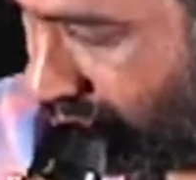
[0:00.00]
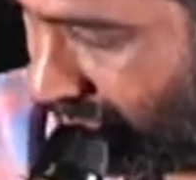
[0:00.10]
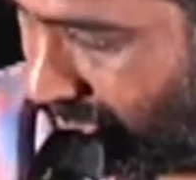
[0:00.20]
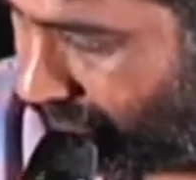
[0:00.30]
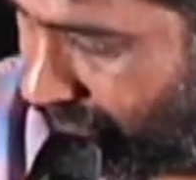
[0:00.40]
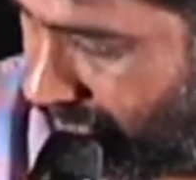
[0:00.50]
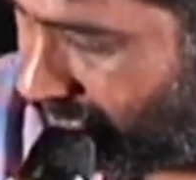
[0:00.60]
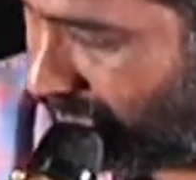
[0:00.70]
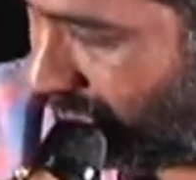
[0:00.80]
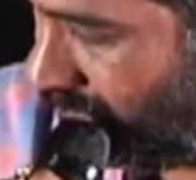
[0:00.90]
అదృష్టం కింద
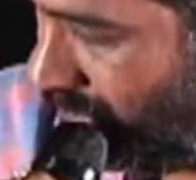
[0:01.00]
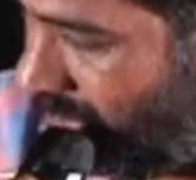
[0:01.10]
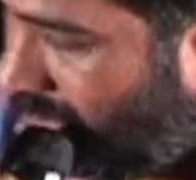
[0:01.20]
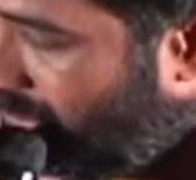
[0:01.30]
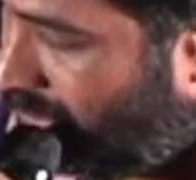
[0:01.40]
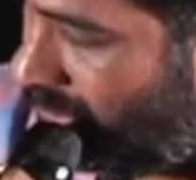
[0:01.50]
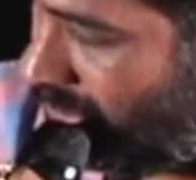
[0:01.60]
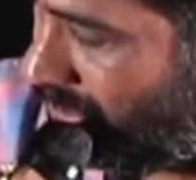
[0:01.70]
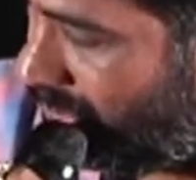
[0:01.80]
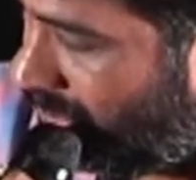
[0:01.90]
ఫీల్ అవుతున్నాను
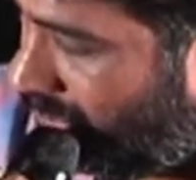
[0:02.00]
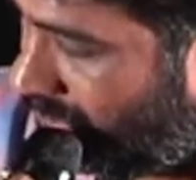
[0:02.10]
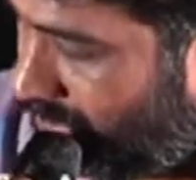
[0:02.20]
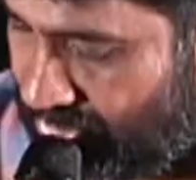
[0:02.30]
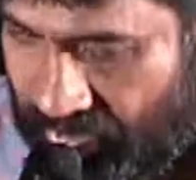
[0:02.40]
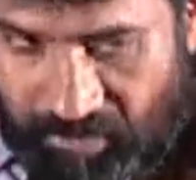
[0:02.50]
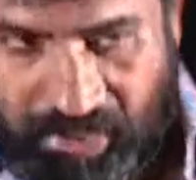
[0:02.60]
ఈ